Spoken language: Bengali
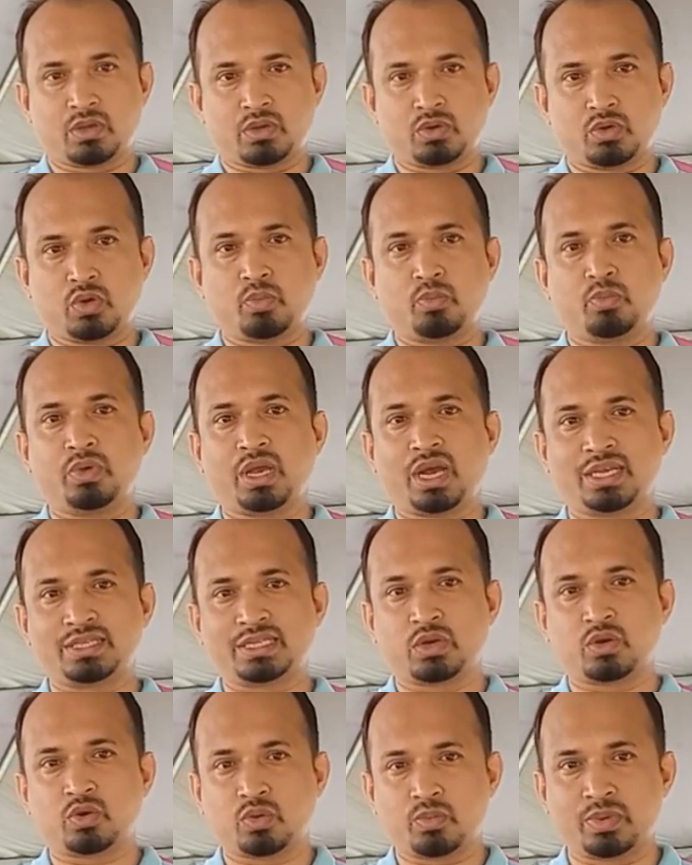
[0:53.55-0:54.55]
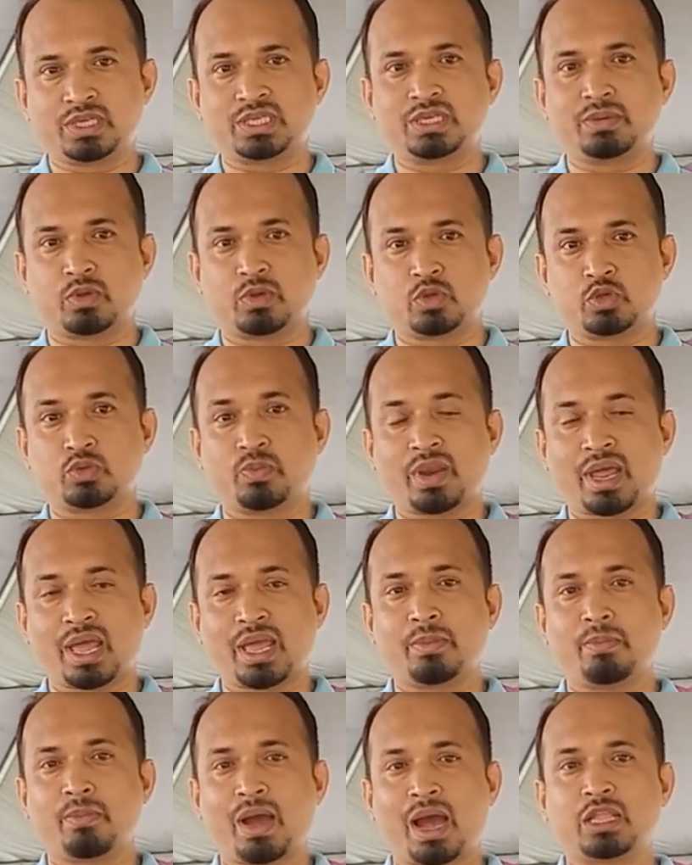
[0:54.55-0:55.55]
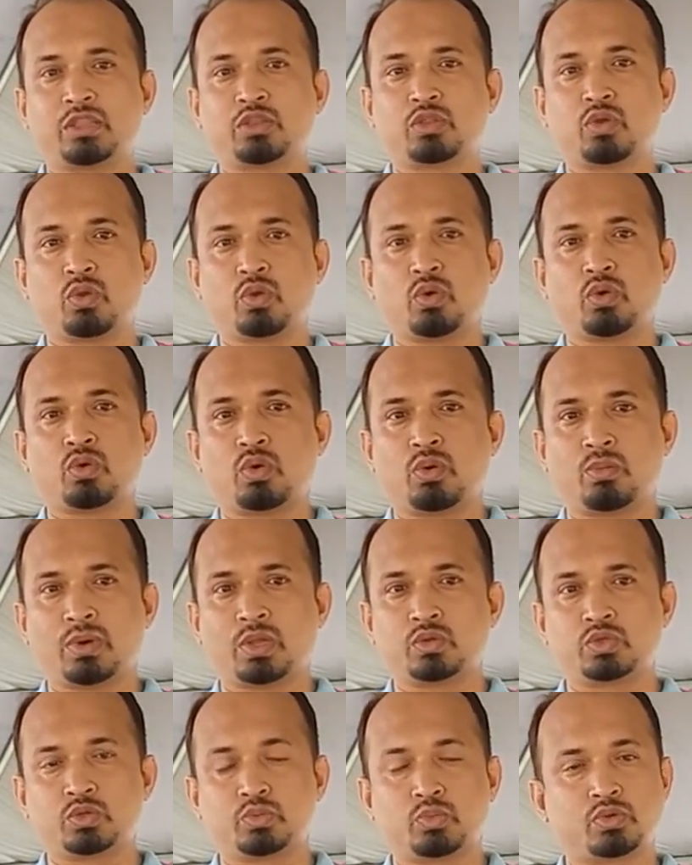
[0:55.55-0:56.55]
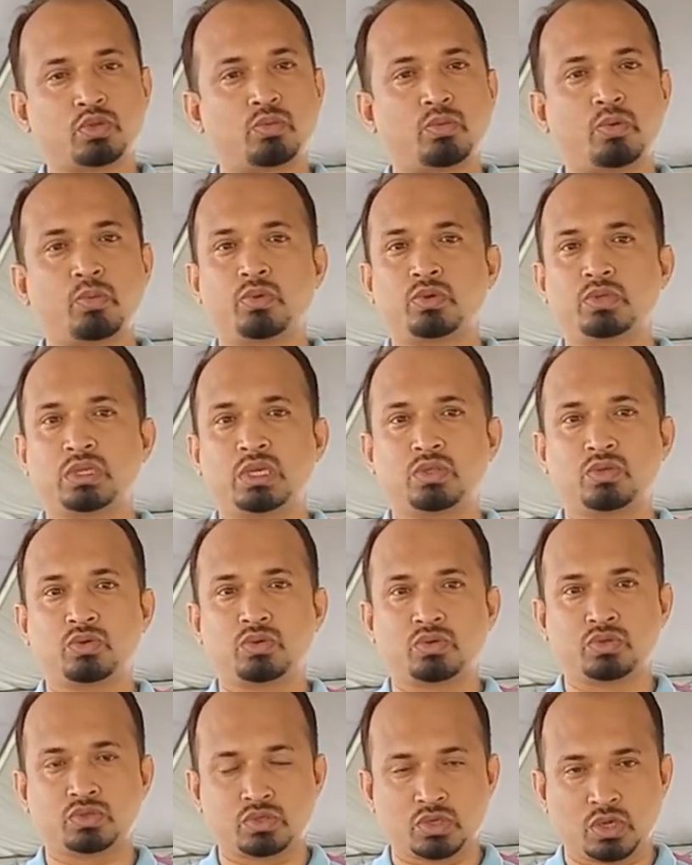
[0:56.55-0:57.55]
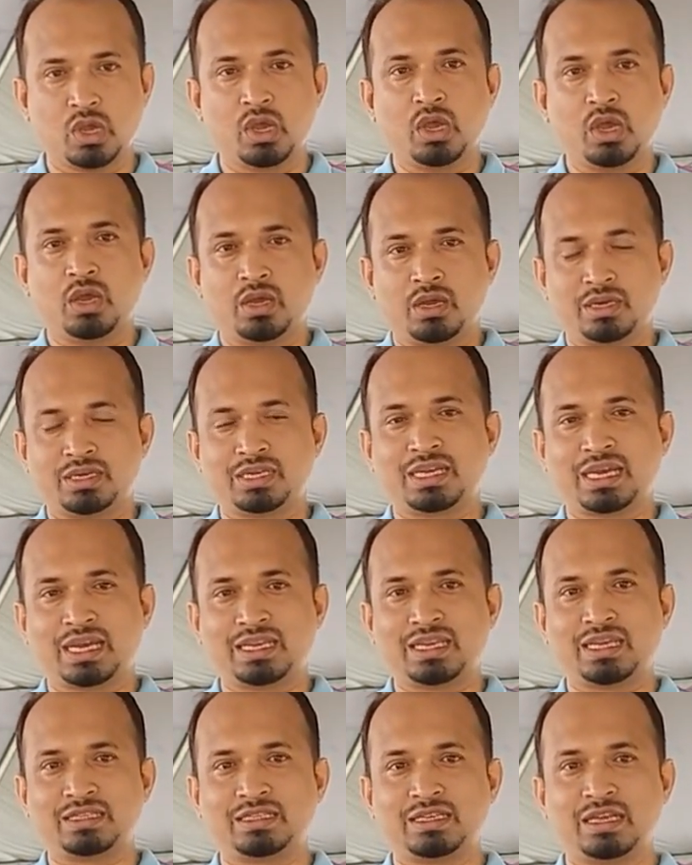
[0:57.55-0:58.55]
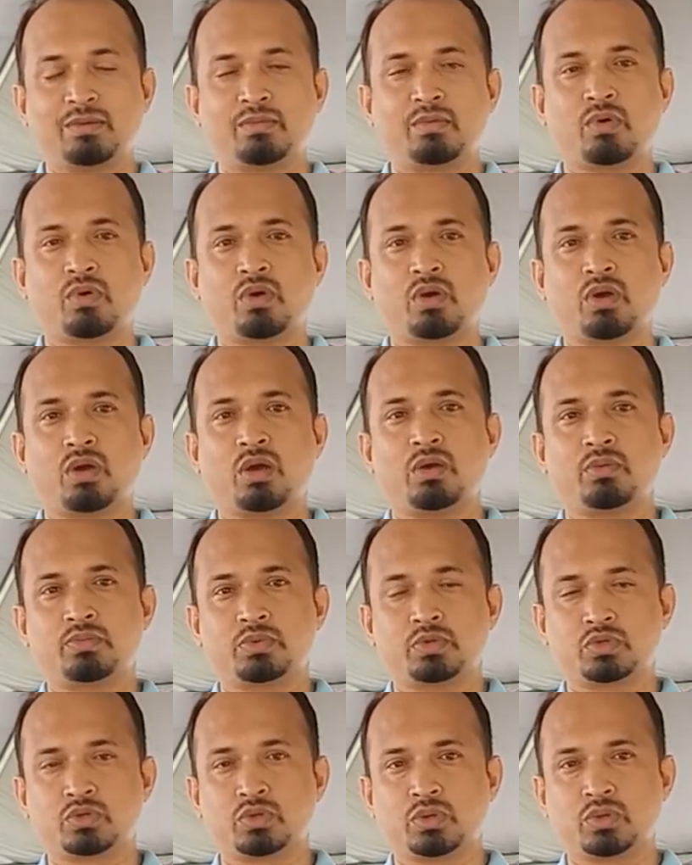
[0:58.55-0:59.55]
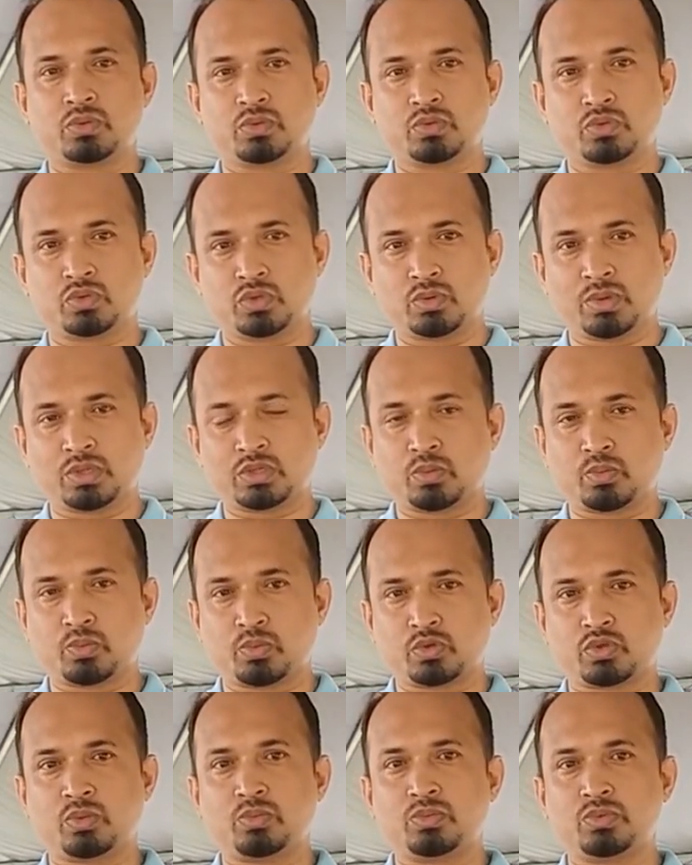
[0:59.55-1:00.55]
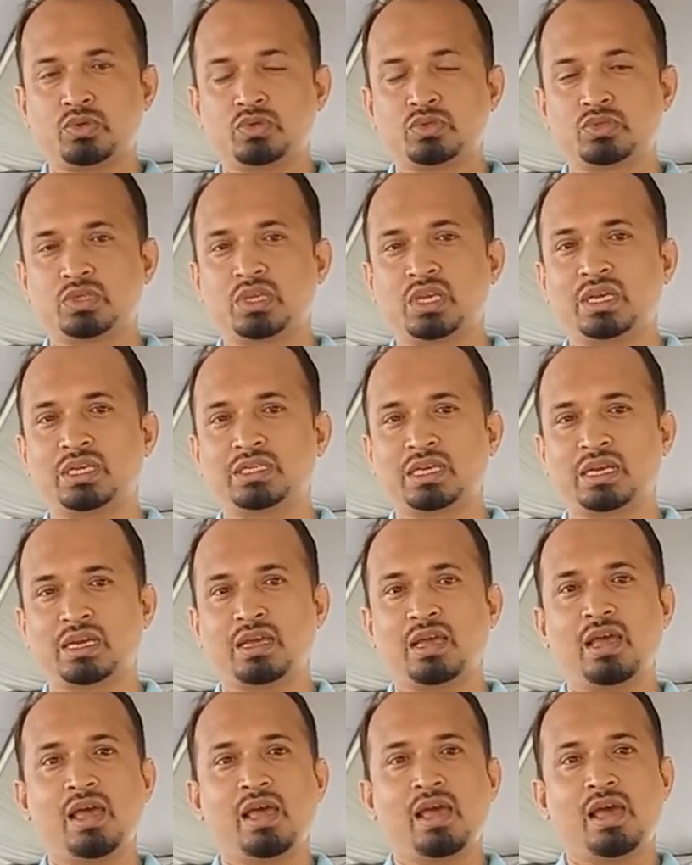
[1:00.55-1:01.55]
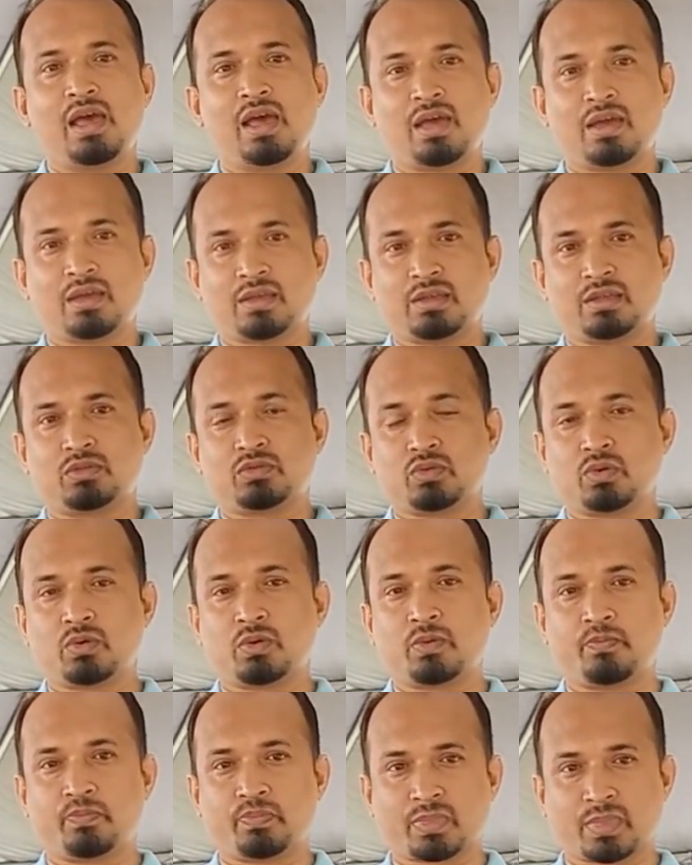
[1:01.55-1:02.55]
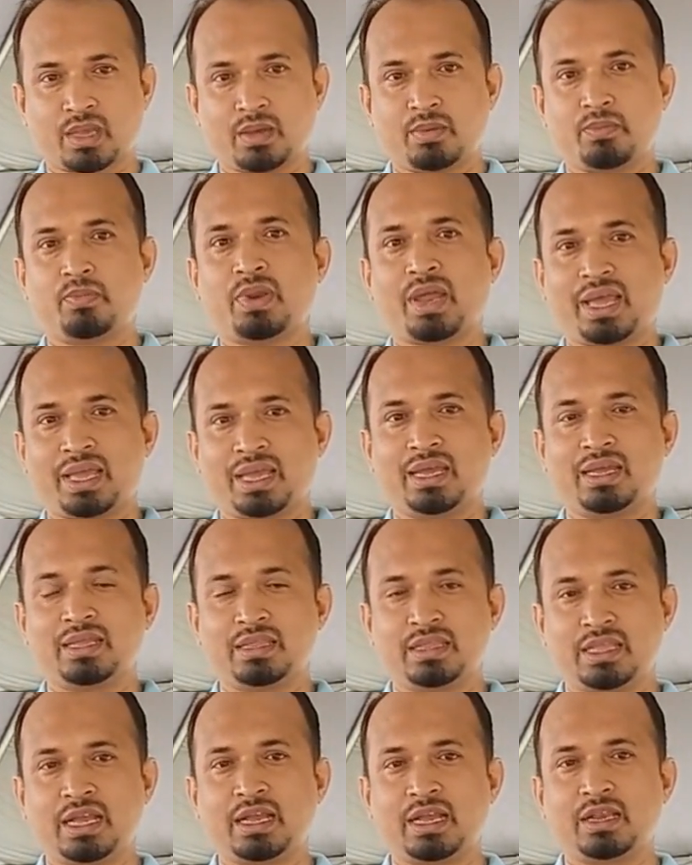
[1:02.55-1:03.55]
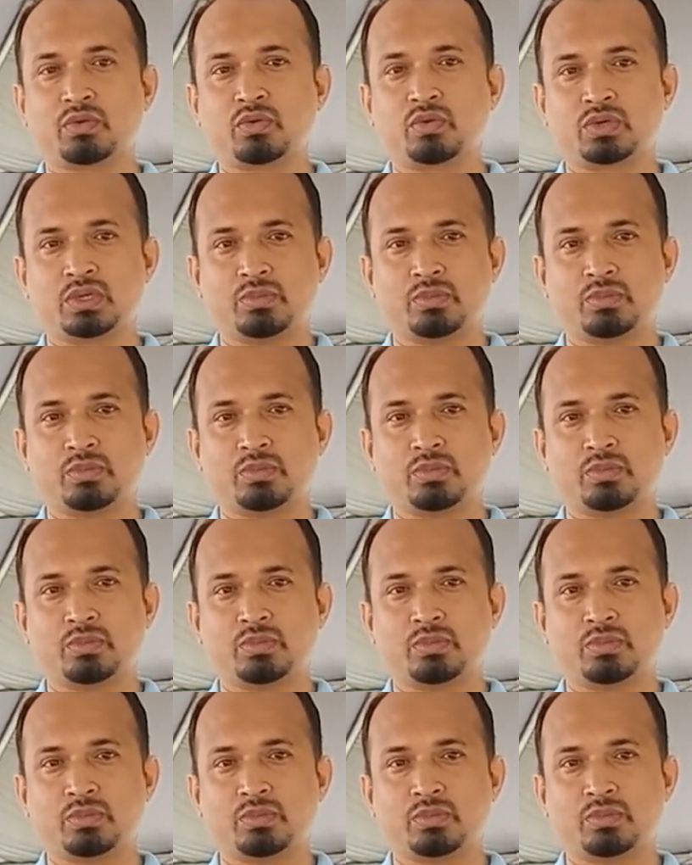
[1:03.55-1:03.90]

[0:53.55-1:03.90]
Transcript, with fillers: নব্বই হাজারেরও বেশি মানুষ প্রায় বাহাত্তর লক্ষ মানুষ প্রথম এবং দ্বিতীয় ডোজ টিকা নিয়েছে এবং শুধুমাত্র প্রথম ডোজ নিয়েছে কিন্তু প্রায় দেড় কোটি